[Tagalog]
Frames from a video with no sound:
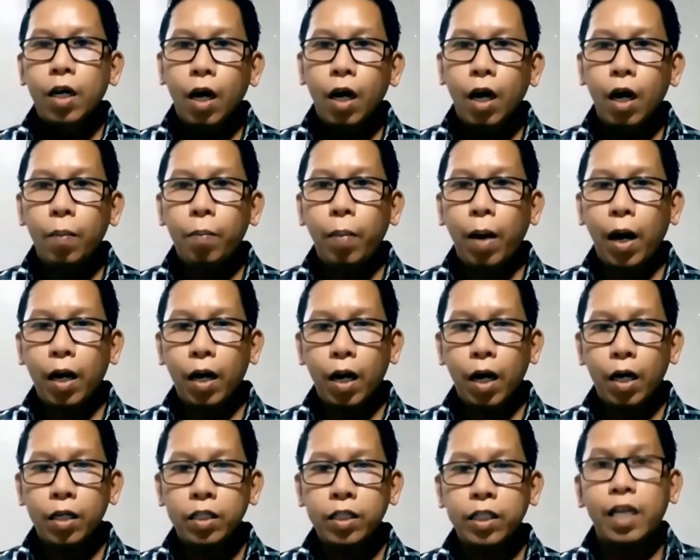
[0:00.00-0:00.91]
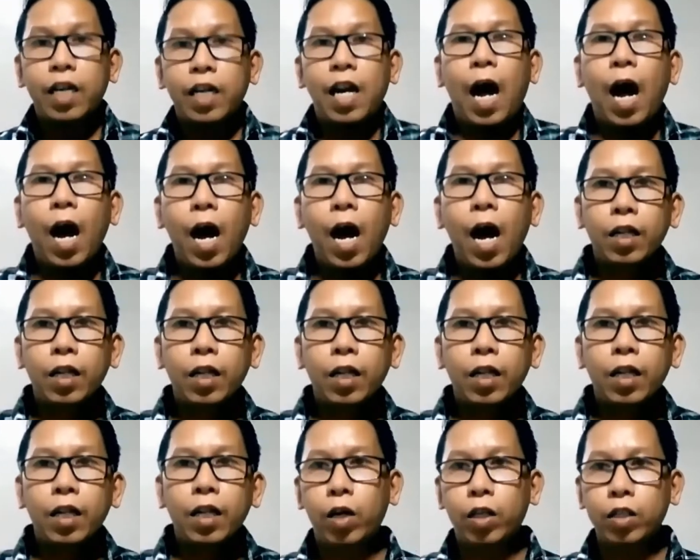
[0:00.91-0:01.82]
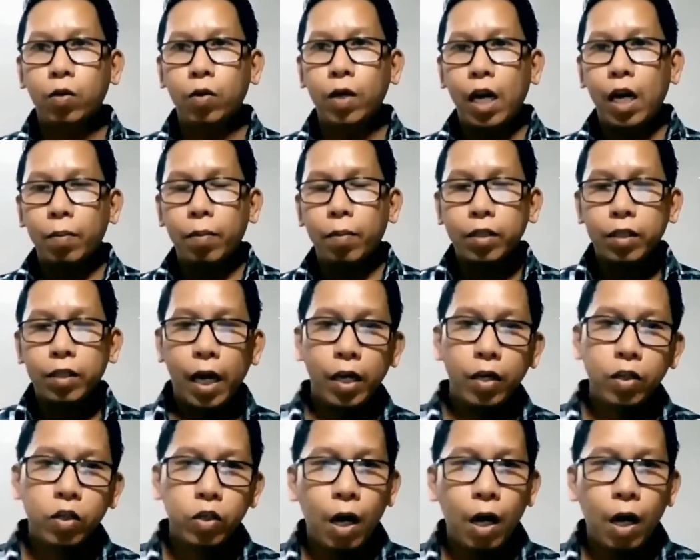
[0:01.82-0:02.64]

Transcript: uh, para siraan no po at wala naman tayo